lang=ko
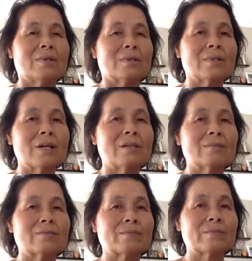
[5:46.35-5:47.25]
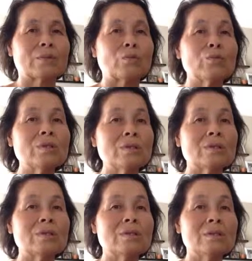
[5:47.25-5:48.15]
그냥 우리
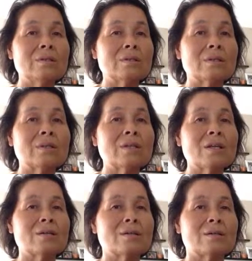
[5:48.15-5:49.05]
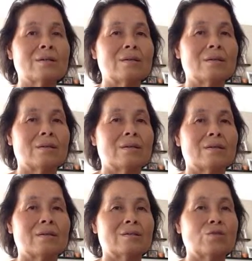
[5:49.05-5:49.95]
그 선택을
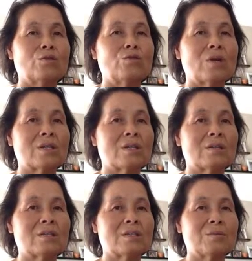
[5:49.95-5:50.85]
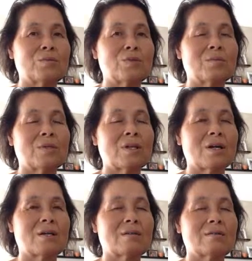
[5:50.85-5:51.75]
존중하게 여기시는 분입니다.
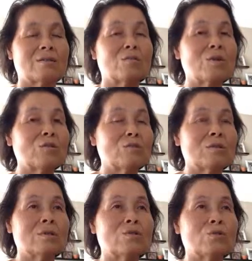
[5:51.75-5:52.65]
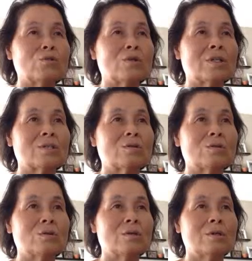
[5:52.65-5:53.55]
정말 우리를
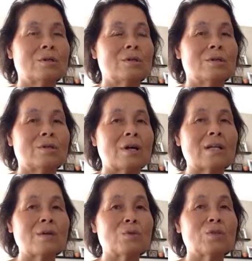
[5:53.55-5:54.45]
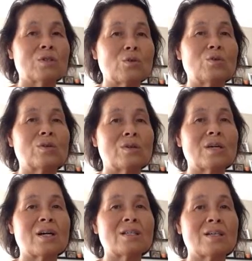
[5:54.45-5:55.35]
존중하시고 하다못해
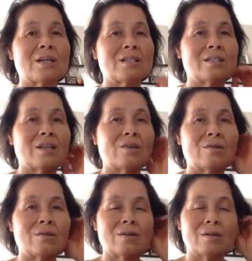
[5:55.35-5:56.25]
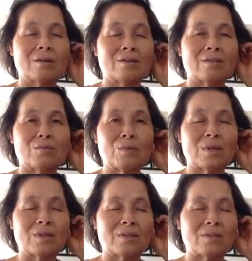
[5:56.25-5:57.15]
존경까지 하시네요.
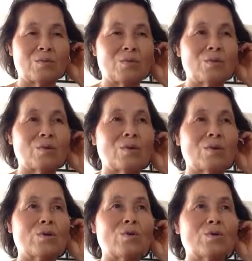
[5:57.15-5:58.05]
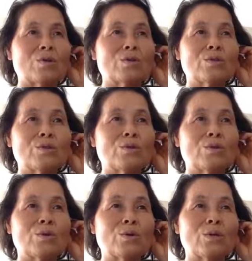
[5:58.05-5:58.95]
정말 너무
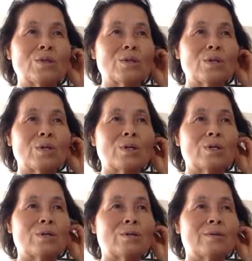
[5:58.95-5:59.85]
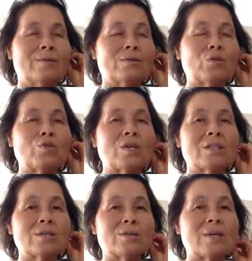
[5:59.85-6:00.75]
공경스럽고 좀, 어,
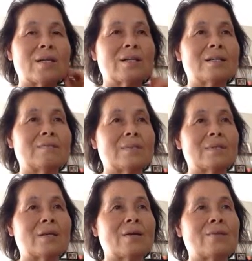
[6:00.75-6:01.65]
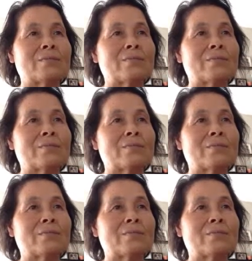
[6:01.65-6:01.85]
존귀하신 우리 하나님이시네요.